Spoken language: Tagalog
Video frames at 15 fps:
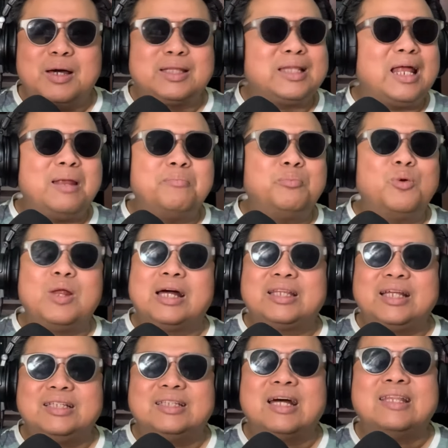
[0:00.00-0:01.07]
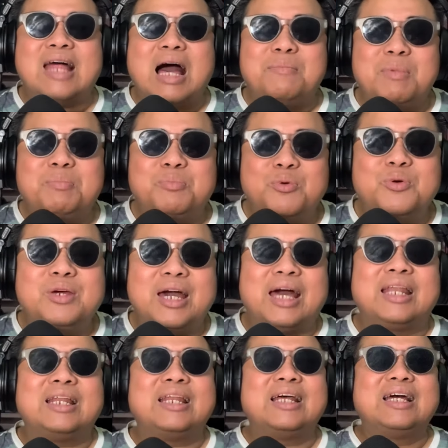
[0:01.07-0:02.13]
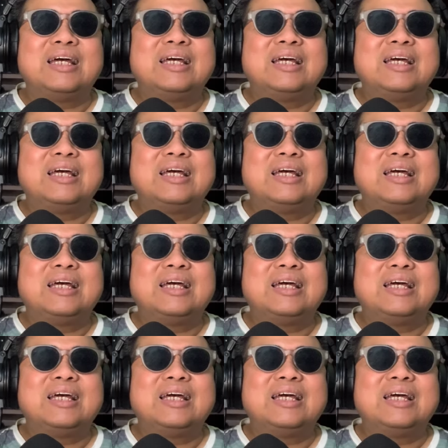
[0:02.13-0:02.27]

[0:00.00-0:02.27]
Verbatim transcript: at alam po nating dadami po yan.